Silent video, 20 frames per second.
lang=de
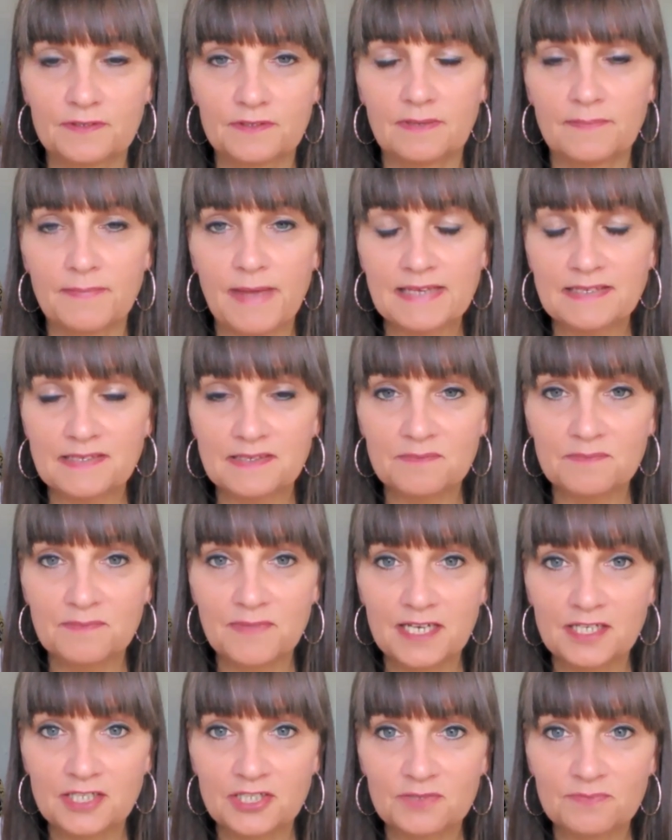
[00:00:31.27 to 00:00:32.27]
die meisten
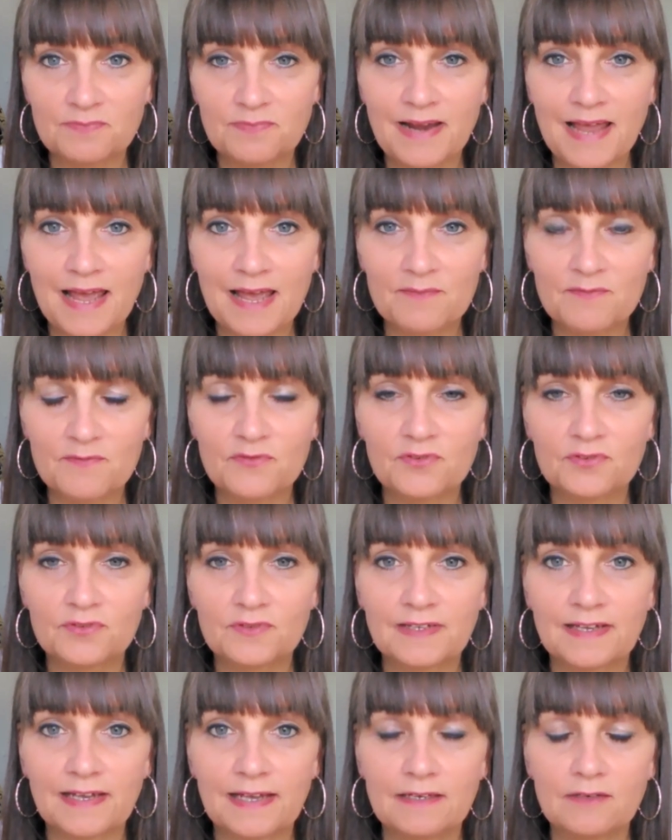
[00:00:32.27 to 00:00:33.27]
Menschen bleiben von
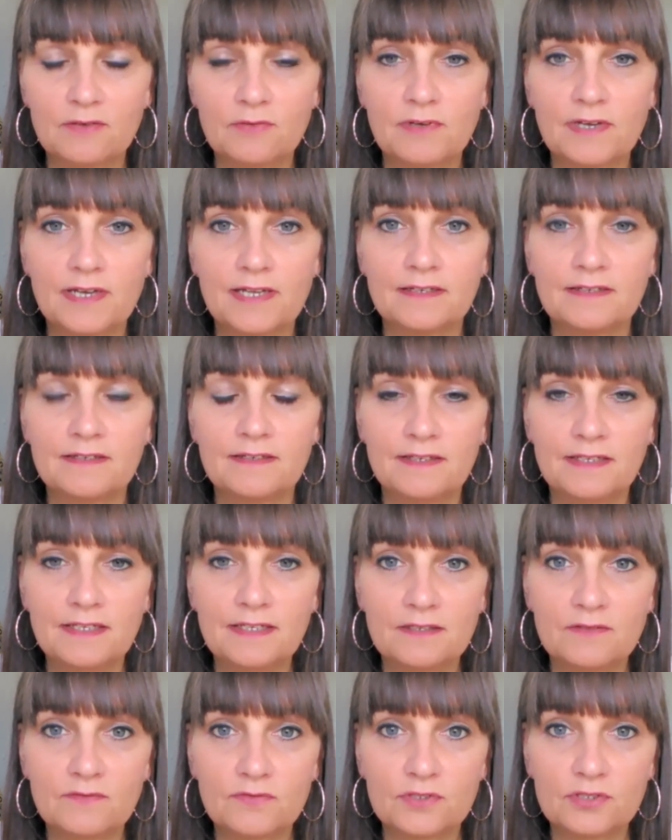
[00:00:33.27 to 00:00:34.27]
Trennungen
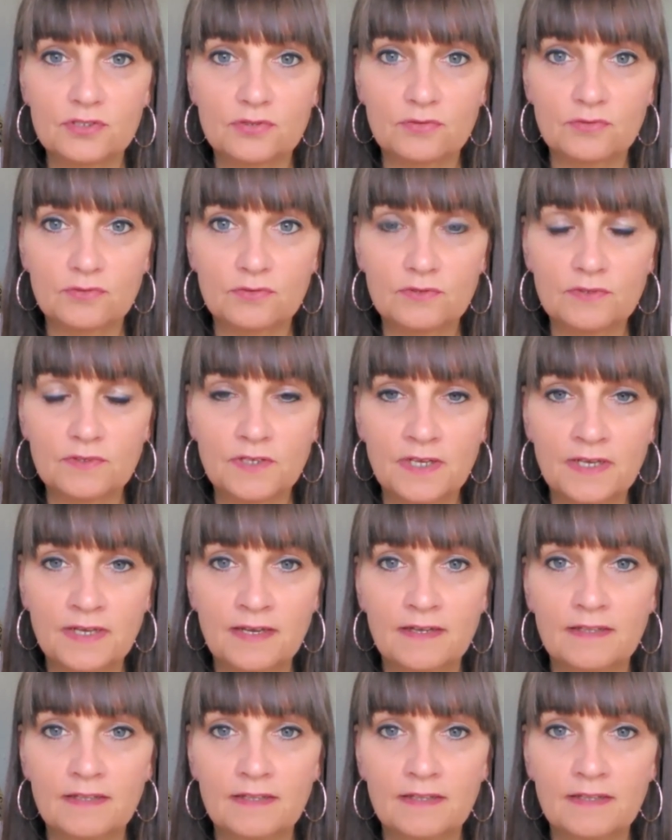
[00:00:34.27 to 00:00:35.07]
nicht verschont.